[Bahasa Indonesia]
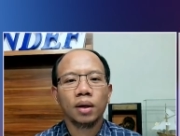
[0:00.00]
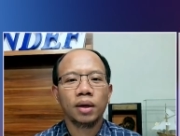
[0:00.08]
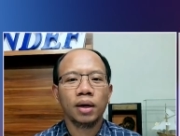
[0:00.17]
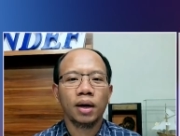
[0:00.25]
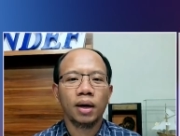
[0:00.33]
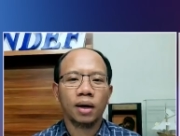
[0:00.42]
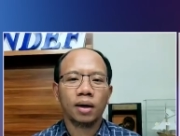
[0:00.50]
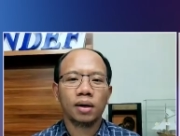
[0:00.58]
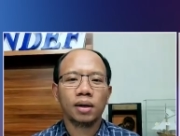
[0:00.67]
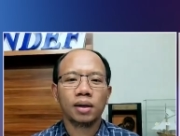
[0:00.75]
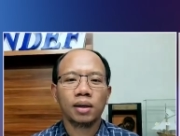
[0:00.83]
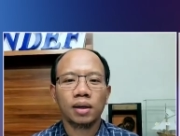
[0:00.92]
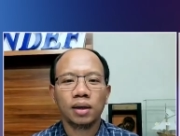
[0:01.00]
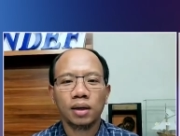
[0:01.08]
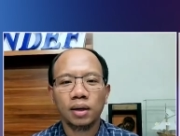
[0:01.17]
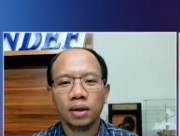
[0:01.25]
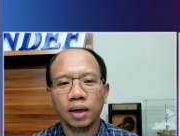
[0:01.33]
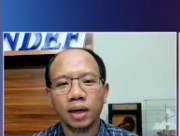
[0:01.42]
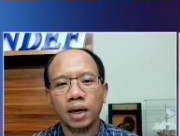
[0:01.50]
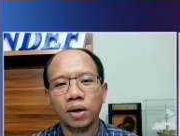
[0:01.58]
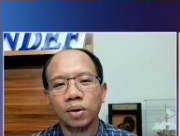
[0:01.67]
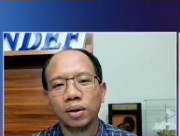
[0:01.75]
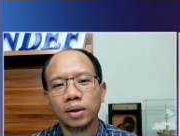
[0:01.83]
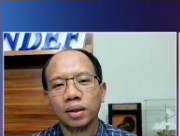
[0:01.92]
Ya, uh, ya
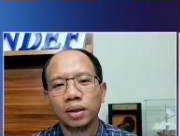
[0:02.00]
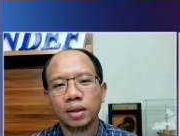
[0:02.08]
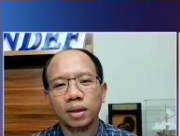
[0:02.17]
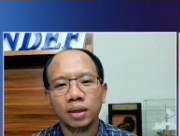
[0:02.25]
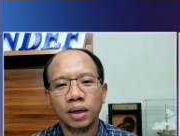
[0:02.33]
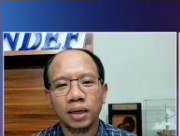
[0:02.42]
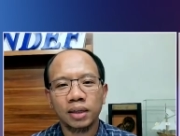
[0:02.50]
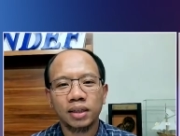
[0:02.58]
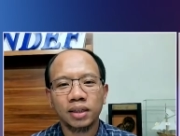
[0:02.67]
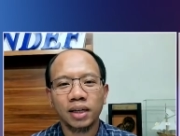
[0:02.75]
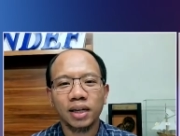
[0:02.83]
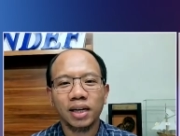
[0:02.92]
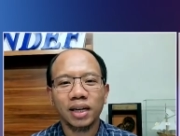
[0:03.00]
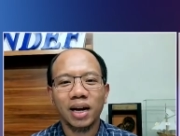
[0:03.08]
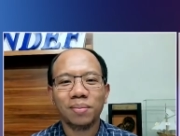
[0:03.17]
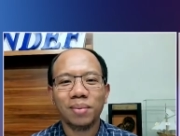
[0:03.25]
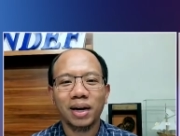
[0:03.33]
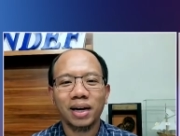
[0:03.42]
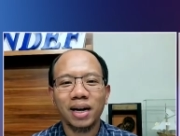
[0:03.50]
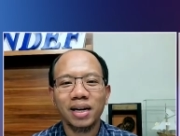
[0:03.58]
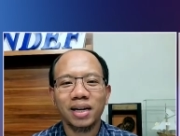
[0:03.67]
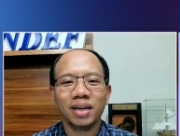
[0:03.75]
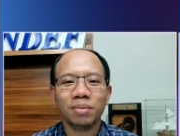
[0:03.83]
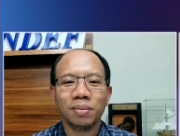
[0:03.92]
kalau dari sisi
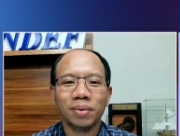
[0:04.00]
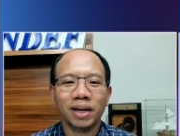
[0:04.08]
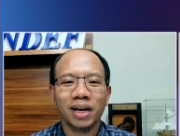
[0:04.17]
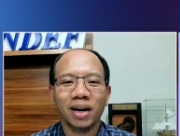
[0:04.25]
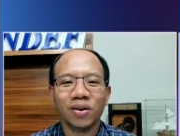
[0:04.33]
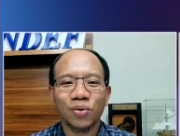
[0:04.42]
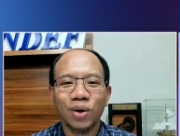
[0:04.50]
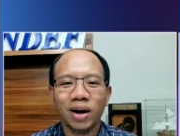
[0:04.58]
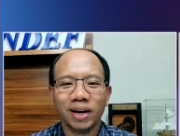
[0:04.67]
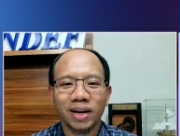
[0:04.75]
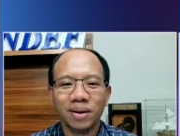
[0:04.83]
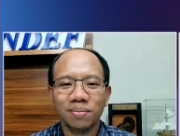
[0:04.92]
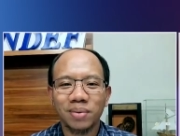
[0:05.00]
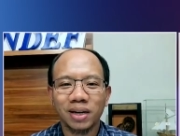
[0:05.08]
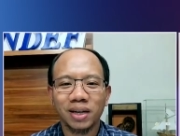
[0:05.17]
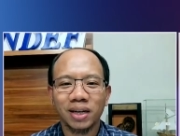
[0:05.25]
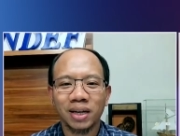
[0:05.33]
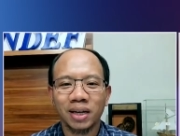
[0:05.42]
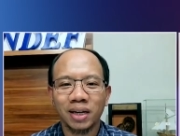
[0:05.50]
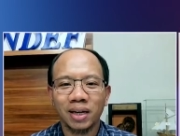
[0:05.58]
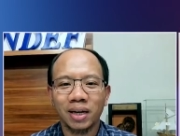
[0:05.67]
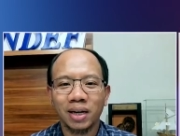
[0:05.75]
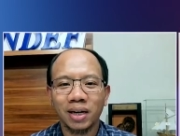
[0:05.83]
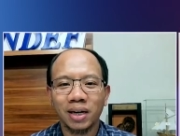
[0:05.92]
kenyamanan ya ini memberikan ruang hmm. ya hmm.
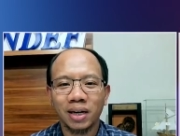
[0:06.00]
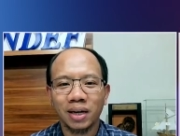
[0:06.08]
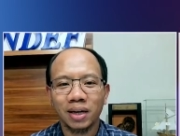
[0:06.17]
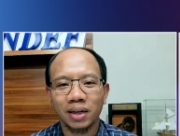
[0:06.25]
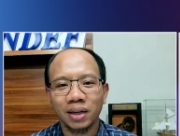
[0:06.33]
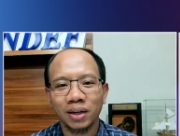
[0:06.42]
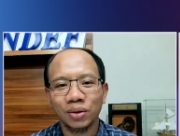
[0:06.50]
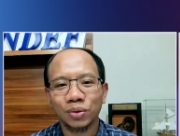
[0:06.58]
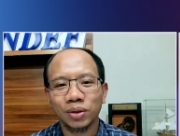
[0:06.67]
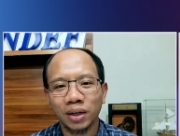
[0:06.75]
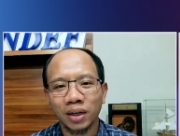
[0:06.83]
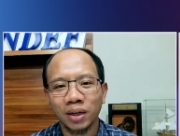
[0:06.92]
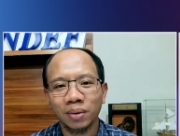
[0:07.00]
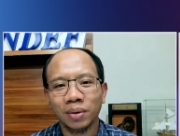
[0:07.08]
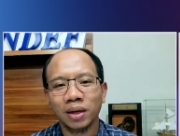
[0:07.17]
bagi uh, industri